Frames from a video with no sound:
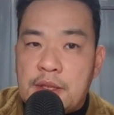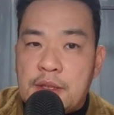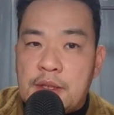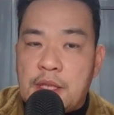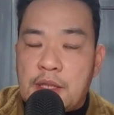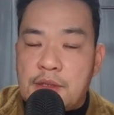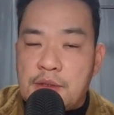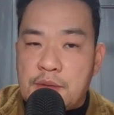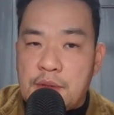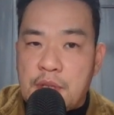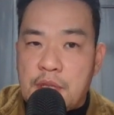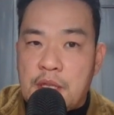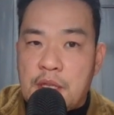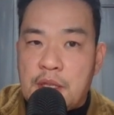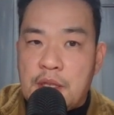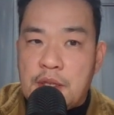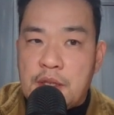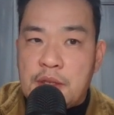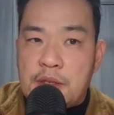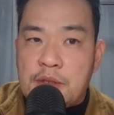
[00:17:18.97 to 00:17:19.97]
なんつうのかな。
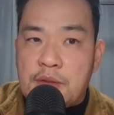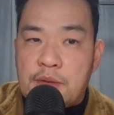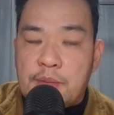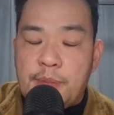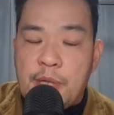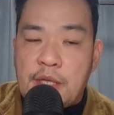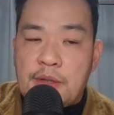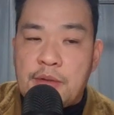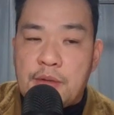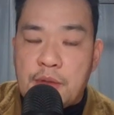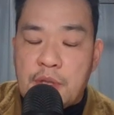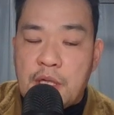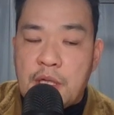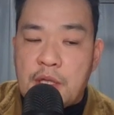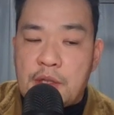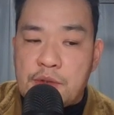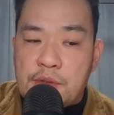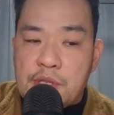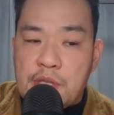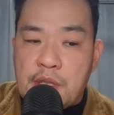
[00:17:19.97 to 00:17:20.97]
そのパウロ
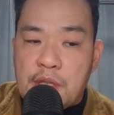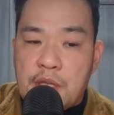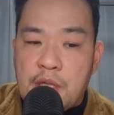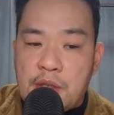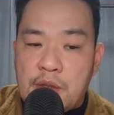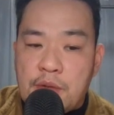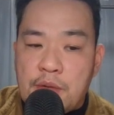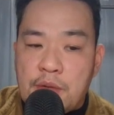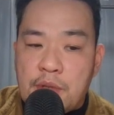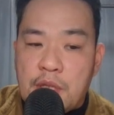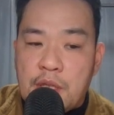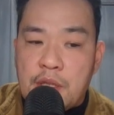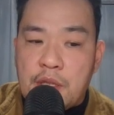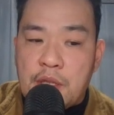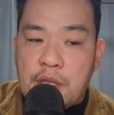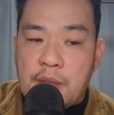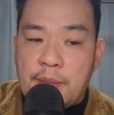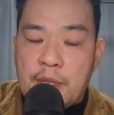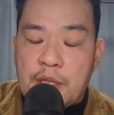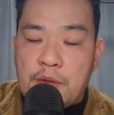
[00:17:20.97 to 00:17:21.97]
が女性が教会
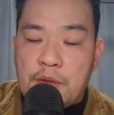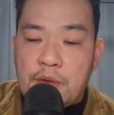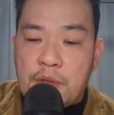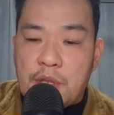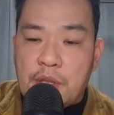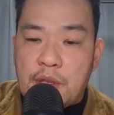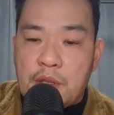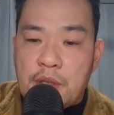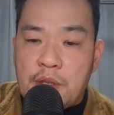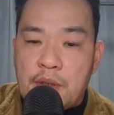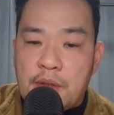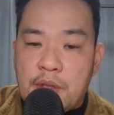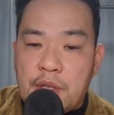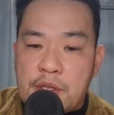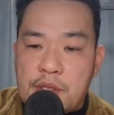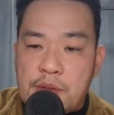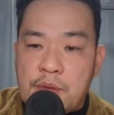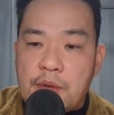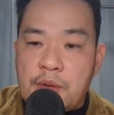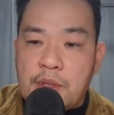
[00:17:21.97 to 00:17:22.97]
で黙っとけっていう
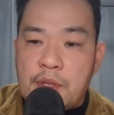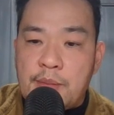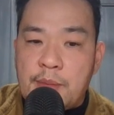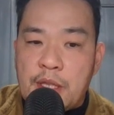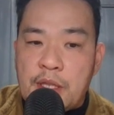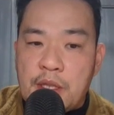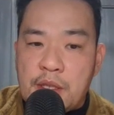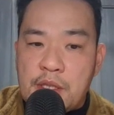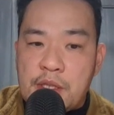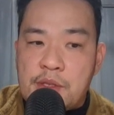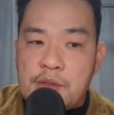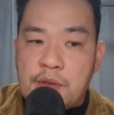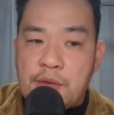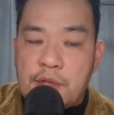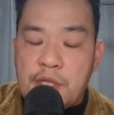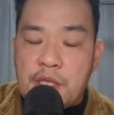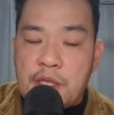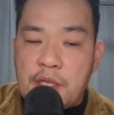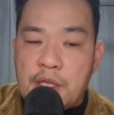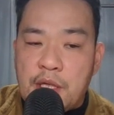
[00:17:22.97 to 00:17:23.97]
やつを、いまだにそれ
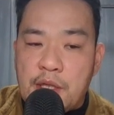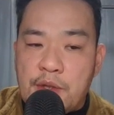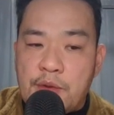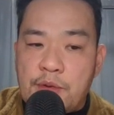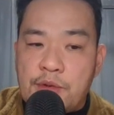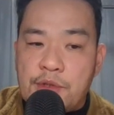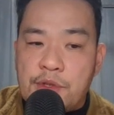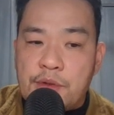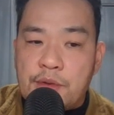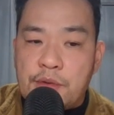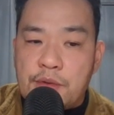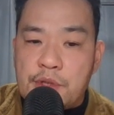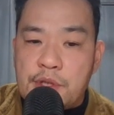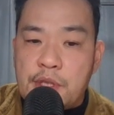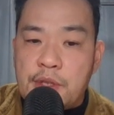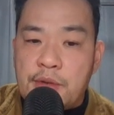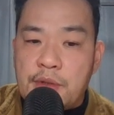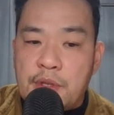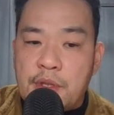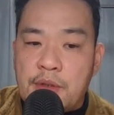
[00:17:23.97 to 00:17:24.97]
を金貨玉状とし
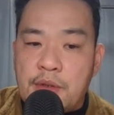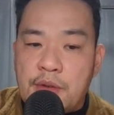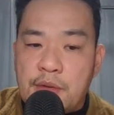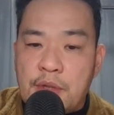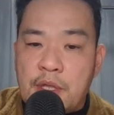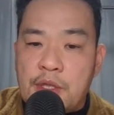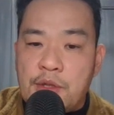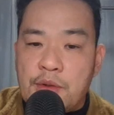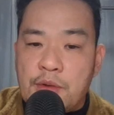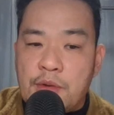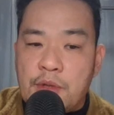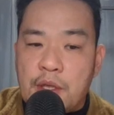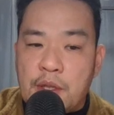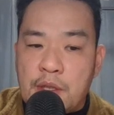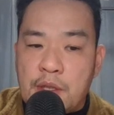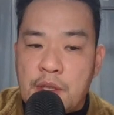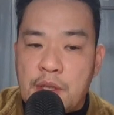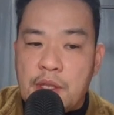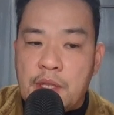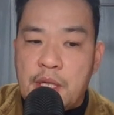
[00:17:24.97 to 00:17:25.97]
て言ってるっていうのは、教
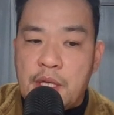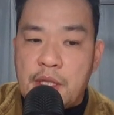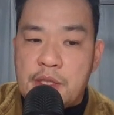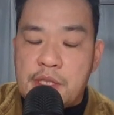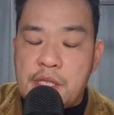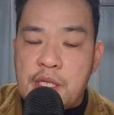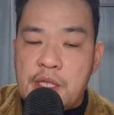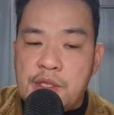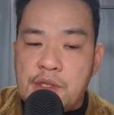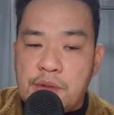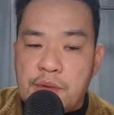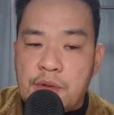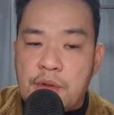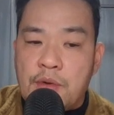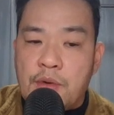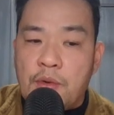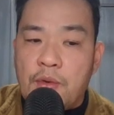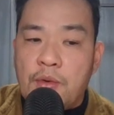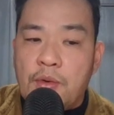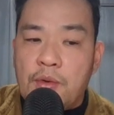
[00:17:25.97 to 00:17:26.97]
科、えー、聖書の
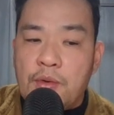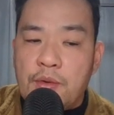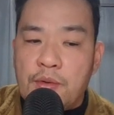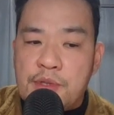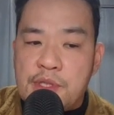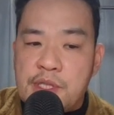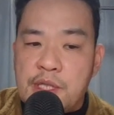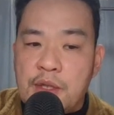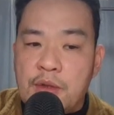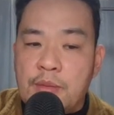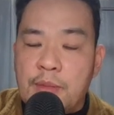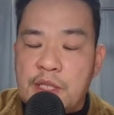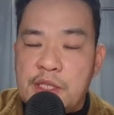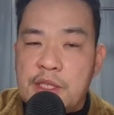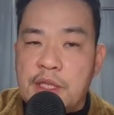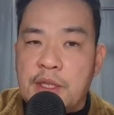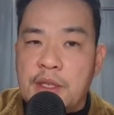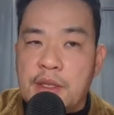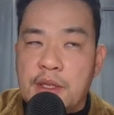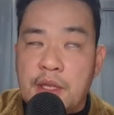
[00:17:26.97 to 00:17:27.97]
方向性を間
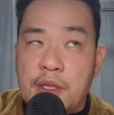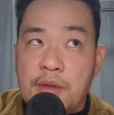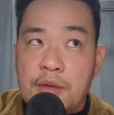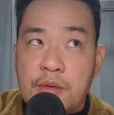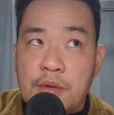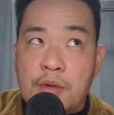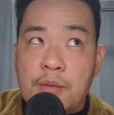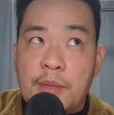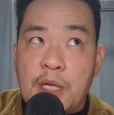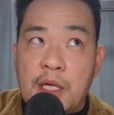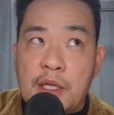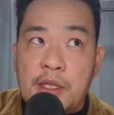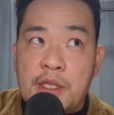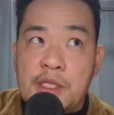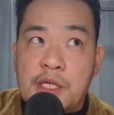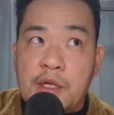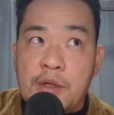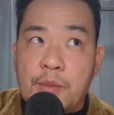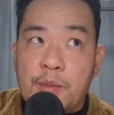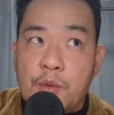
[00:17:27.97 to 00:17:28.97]
違っていると、まあ、
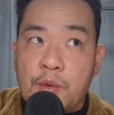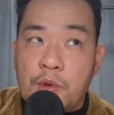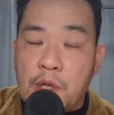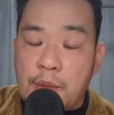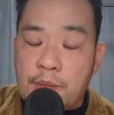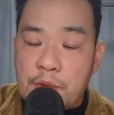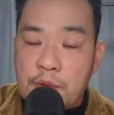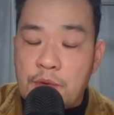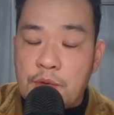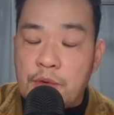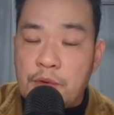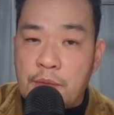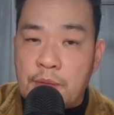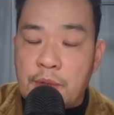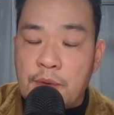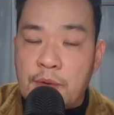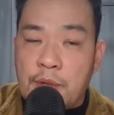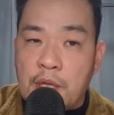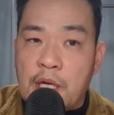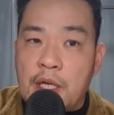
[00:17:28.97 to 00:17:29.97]
リチャード・ボーカムの言
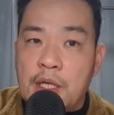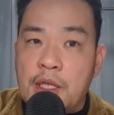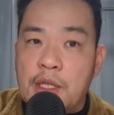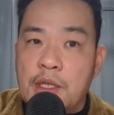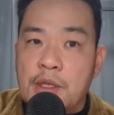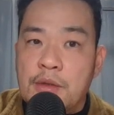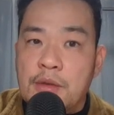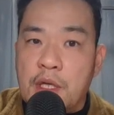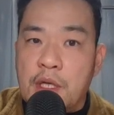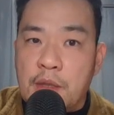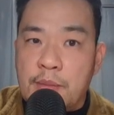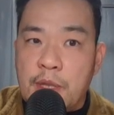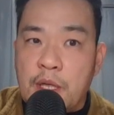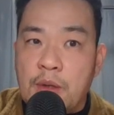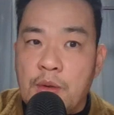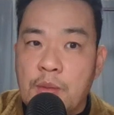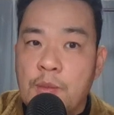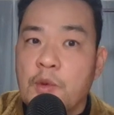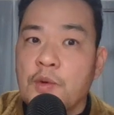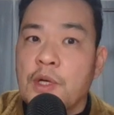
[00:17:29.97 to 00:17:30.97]
葉を借りて言うならば
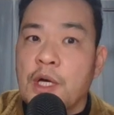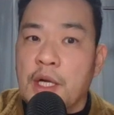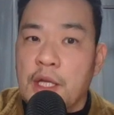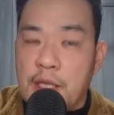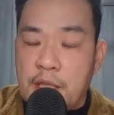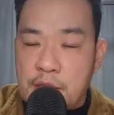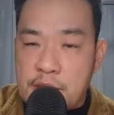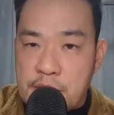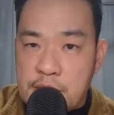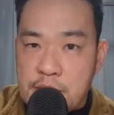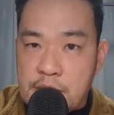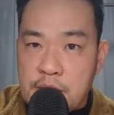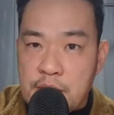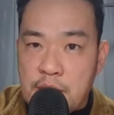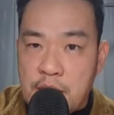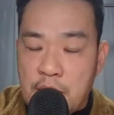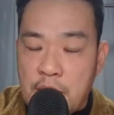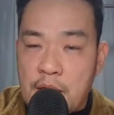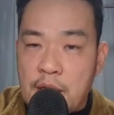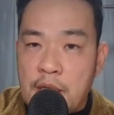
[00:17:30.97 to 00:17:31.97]
思うからです。
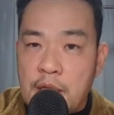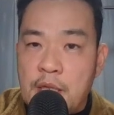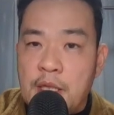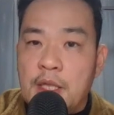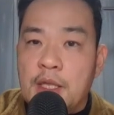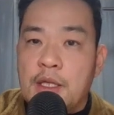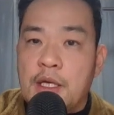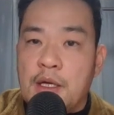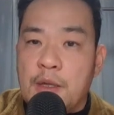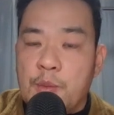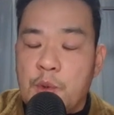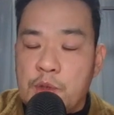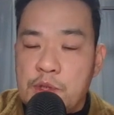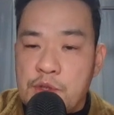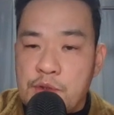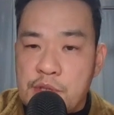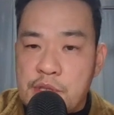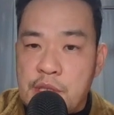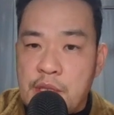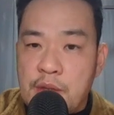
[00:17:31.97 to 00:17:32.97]
はい、だから
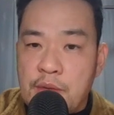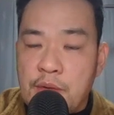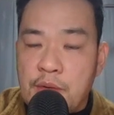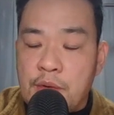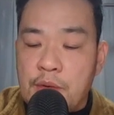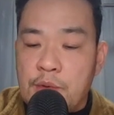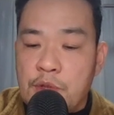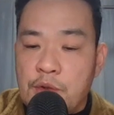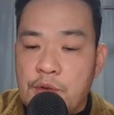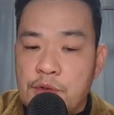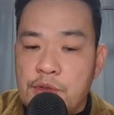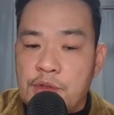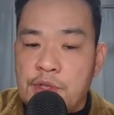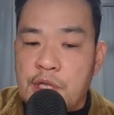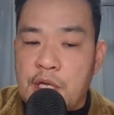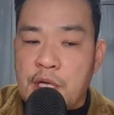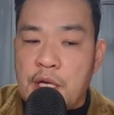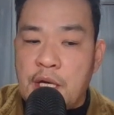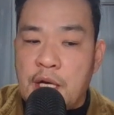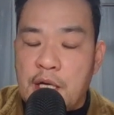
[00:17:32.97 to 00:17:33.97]
女性を教職
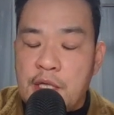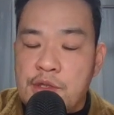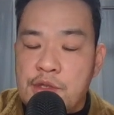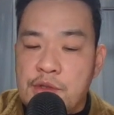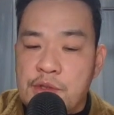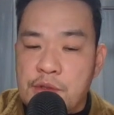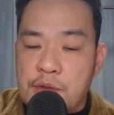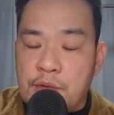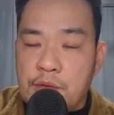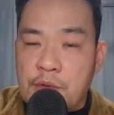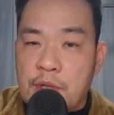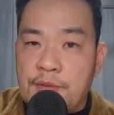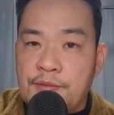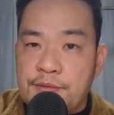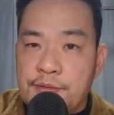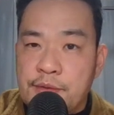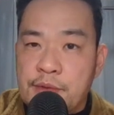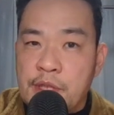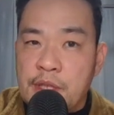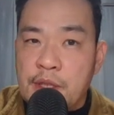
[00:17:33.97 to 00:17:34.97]
者から排除することは
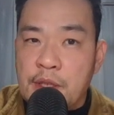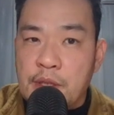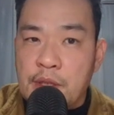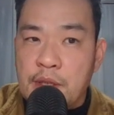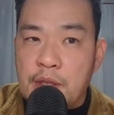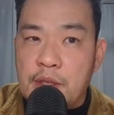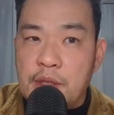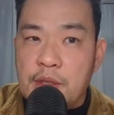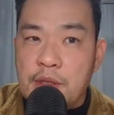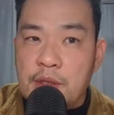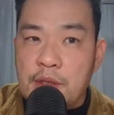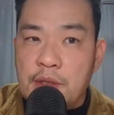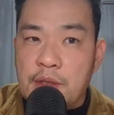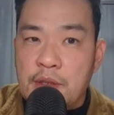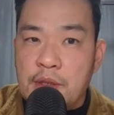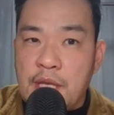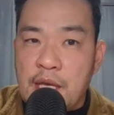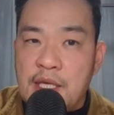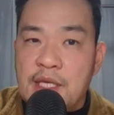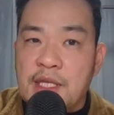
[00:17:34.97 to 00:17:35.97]
福音
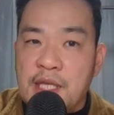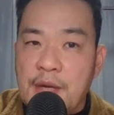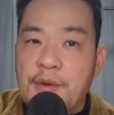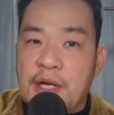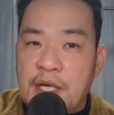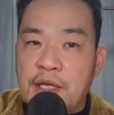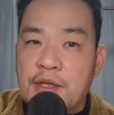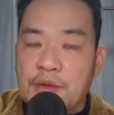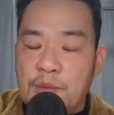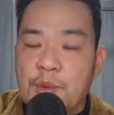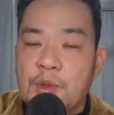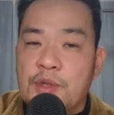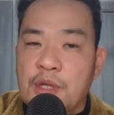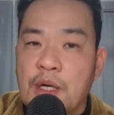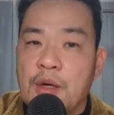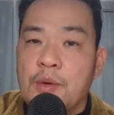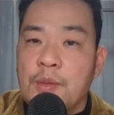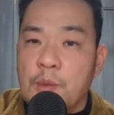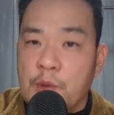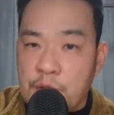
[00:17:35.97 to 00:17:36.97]
的ではないと僕
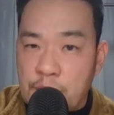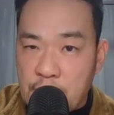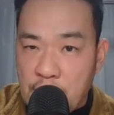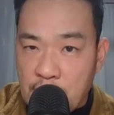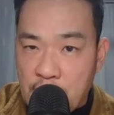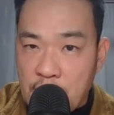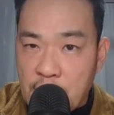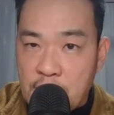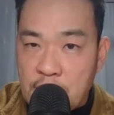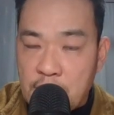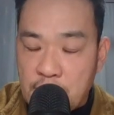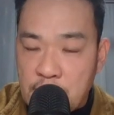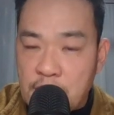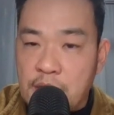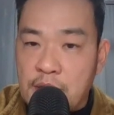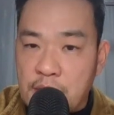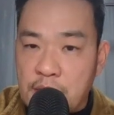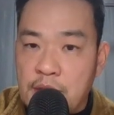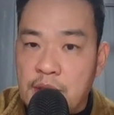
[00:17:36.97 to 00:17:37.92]
は思うかな。うんうん、